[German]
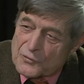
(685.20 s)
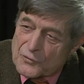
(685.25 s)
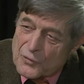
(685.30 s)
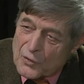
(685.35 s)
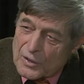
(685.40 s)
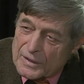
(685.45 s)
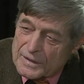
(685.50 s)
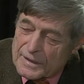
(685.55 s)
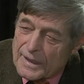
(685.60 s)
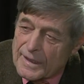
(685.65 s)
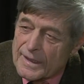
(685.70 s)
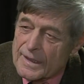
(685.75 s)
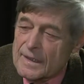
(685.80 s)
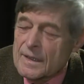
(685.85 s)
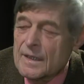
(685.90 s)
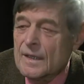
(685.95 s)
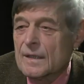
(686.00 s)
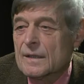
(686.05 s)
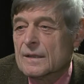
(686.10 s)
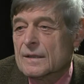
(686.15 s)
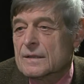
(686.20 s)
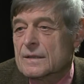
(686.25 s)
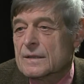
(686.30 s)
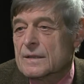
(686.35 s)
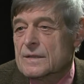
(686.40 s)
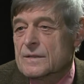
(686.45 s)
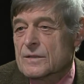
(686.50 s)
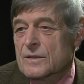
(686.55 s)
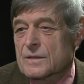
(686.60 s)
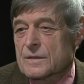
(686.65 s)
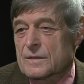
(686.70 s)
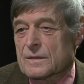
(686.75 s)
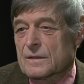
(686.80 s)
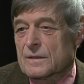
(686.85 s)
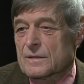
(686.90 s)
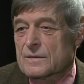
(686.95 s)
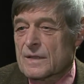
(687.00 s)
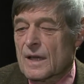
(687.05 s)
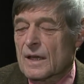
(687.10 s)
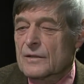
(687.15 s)
Vorteil dieses,
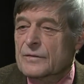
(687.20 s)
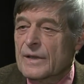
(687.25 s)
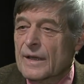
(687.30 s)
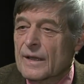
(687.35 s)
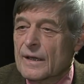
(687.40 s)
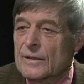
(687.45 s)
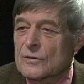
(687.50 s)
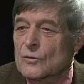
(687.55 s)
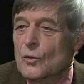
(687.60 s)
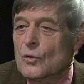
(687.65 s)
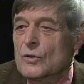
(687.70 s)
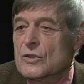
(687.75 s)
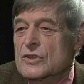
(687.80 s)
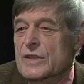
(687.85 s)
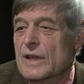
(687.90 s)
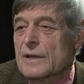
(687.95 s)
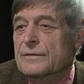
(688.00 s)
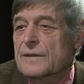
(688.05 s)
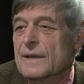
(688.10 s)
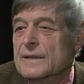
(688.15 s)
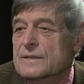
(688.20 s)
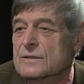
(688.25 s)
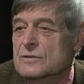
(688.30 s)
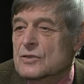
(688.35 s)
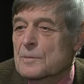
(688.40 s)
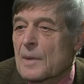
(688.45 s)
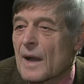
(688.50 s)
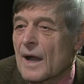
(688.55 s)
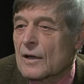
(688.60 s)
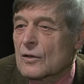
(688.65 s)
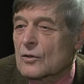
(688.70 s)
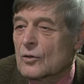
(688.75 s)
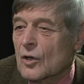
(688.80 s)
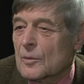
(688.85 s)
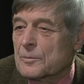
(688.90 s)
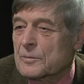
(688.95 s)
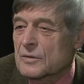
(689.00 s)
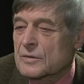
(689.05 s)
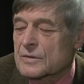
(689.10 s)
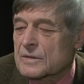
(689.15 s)
äh, sagen wir, elektronisch erfassten
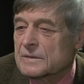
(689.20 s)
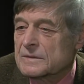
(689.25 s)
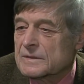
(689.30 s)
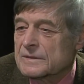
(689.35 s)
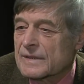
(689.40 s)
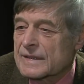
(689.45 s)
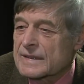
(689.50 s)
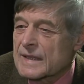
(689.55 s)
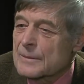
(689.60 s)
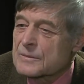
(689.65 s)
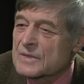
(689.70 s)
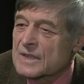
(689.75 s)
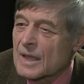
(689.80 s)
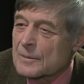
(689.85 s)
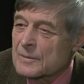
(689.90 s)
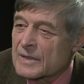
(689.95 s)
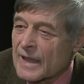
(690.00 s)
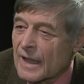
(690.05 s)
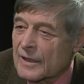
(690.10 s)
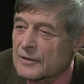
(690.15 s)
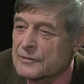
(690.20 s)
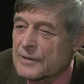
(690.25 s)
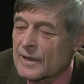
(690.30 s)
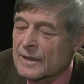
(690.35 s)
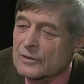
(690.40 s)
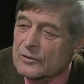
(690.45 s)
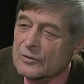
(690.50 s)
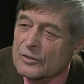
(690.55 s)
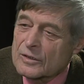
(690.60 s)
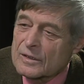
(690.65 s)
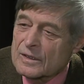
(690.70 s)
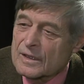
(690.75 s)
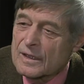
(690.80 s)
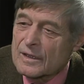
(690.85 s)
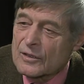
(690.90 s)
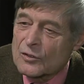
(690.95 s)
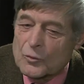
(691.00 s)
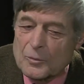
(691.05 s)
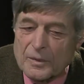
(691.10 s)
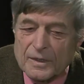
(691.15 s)
Sprachkorpus? Was haben Sie damit anfangen können
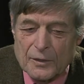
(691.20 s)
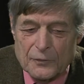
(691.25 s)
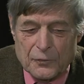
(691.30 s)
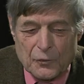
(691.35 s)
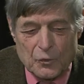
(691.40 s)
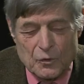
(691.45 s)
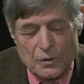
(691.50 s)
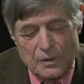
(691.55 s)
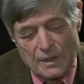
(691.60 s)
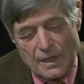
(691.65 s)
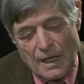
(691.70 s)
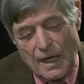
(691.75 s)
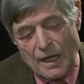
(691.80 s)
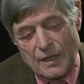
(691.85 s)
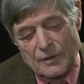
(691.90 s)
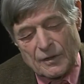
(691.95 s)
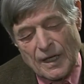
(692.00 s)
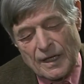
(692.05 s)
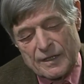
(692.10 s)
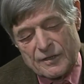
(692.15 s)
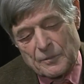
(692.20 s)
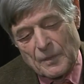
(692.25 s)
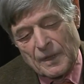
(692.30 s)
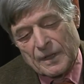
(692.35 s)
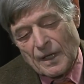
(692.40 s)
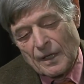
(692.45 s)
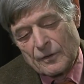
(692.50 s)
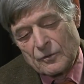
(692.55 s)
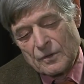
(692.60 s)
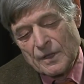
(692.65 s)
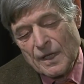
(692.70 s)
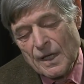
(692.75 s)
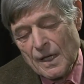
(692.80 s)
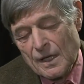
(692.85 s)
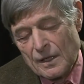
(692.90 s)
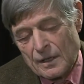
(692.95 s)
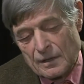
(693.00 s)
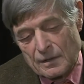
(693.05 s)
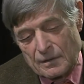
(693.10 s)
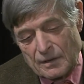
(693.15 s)
gegenüber der früheren Art, als man ja nun
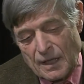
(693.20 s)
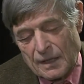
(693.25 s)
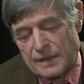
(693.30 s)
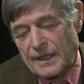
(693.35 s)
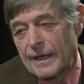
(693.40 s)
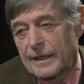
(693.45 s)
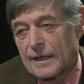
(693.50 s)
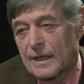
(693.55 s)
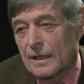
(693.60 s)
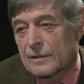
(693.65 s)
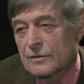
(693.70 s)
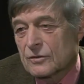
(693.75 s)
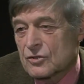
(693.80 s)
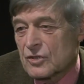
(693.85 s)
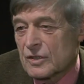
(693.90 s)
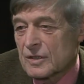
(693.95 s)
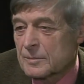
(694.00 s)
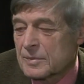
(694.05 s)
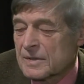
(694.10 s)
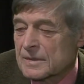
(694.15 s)
äh, Karteikarten ja. schrieb?